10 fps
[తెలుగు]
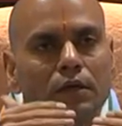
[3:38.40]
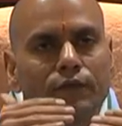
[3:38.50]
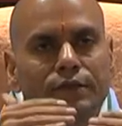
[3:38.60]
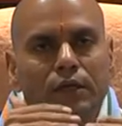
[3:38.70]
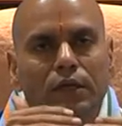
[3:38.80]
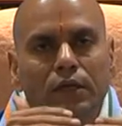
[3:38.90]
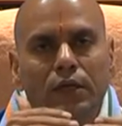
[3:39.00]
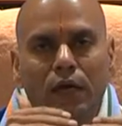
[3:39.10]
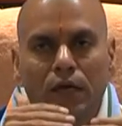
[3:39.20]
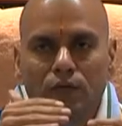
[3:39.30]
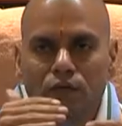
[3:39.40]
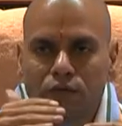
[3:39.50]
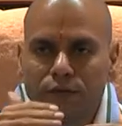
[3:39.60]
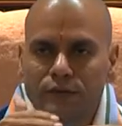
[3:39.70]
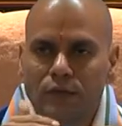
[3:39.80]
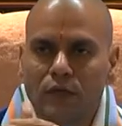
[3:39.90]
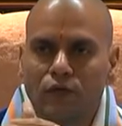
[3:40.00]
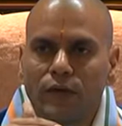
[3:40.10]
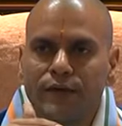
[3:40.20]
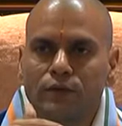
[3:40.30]
ఈ ఫెసిలిటీ ఐదు
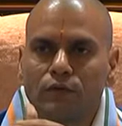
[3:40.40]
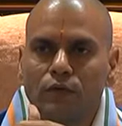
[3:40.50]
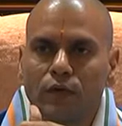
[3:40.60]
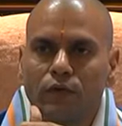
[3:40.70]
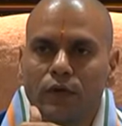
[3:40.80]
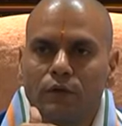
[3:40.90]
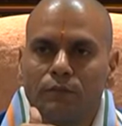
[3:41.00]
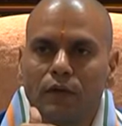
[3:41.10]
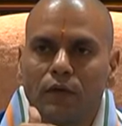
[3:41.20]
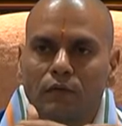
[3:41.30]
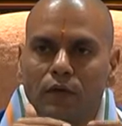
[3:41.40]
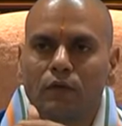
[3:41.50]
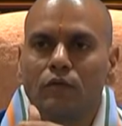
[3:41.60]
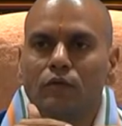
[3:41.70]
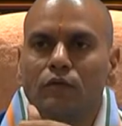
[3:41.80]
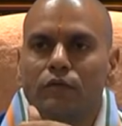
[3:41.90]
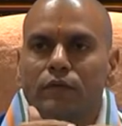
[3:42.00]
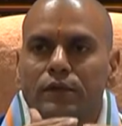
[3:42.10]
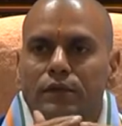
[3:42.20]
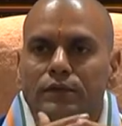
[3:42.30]
సంవత్సరాలు వయసు ఉన్నటువంటి పిల్లల వరకు
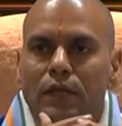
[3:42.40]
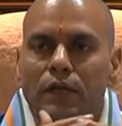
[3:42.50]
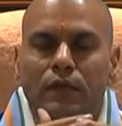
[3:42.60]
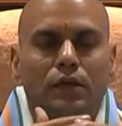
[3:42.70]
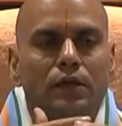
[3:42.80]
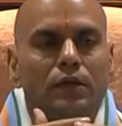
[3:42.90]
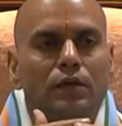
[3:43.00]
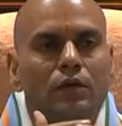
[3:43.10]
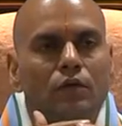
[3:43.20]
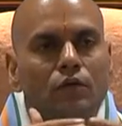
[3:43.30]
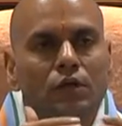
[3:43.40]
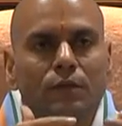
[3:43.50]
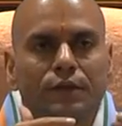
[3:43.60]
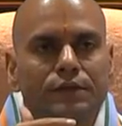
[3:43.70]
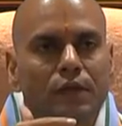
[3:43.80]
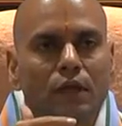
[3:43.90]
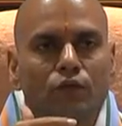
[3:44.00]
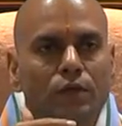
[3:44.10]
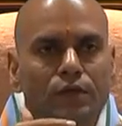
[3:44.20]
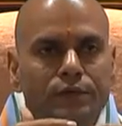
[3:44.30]
వర్తించాలనేది కొంతమంది సలహా
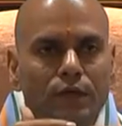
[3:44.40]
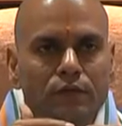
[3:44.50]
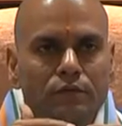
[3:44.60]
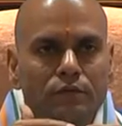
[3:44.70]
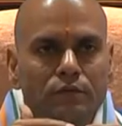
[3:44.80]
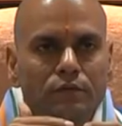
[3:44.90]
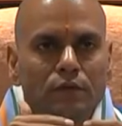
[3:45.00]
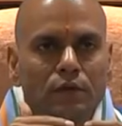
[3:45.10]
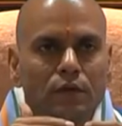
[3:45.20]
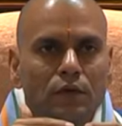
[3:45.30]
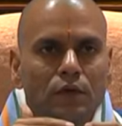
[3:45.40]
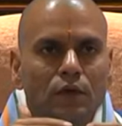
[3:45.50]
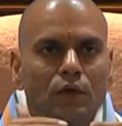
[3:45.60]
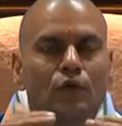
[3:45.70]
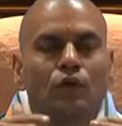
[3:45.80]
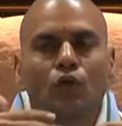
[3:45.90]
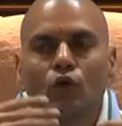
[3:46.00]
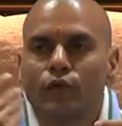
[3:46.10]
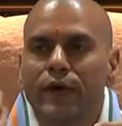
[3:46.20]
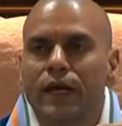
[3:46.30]
సూచనలు ఇచ్చారు
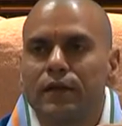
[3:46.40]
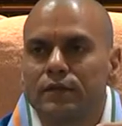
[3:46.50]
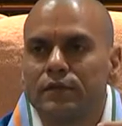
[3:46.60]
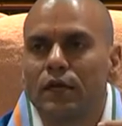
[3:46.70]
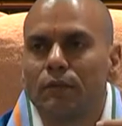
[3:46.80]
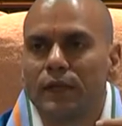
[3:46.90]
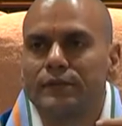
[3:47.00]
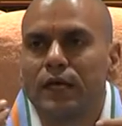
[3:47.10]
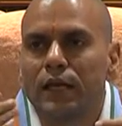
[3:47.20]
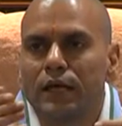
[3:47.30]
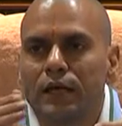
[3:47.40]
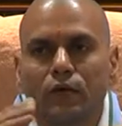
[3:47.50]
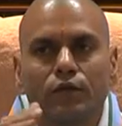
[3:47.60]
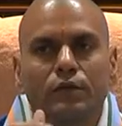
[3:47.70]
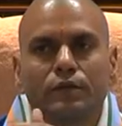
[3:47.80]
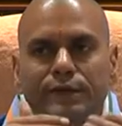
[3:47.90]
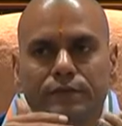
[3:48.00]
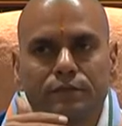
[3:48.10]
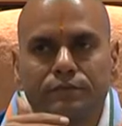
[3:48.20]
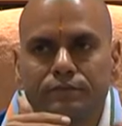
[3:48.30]
రోజువారీగా దీన్ని అమలు చేయాలంటే కొంచెం
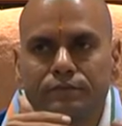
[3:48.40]
కష్టం